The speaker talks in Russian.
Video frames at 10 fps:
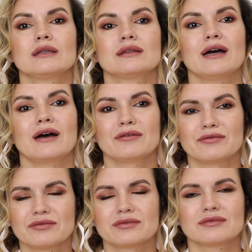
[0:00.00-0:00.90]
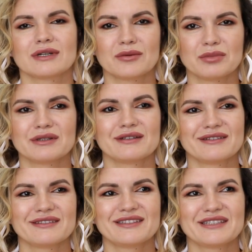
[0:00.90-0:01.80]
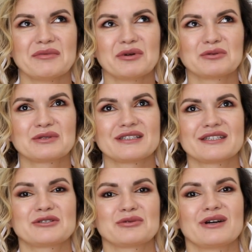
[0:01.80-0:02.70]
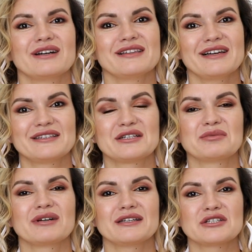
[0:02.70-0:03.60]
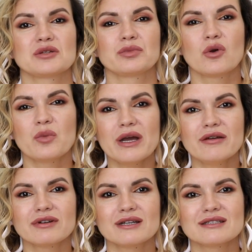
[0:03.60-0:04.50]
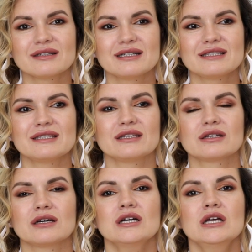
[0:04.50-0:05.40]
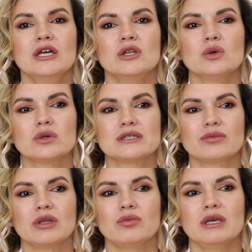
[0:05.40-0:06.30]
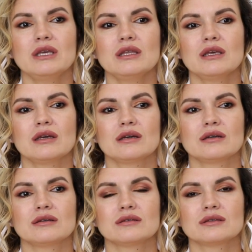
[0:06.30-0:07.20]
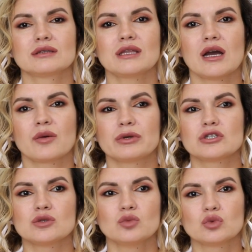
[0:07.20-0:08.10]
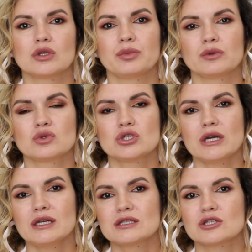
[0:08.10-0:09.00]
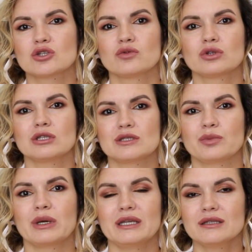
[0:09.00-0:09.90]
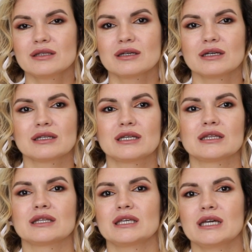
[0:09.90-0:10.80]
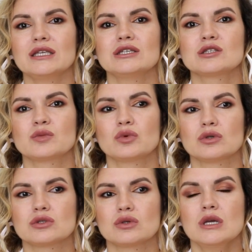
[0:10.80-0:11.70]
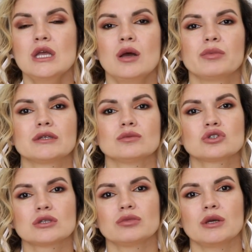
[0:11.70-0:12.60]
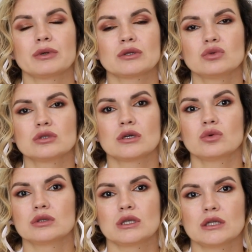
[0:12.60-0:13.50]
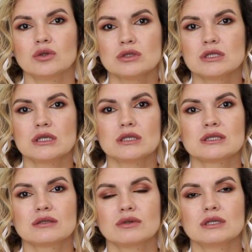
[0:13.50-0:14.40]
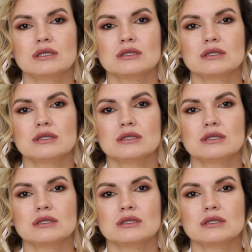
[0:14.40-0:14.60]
Да, как бы я могу сказать, что хайлайтеры мы, конечно, покупаем в разных оттенках, но тем не менее так почему-то получается, что вот эти палетки конкретно я не использую, потому что мне подходит какое-то одно средство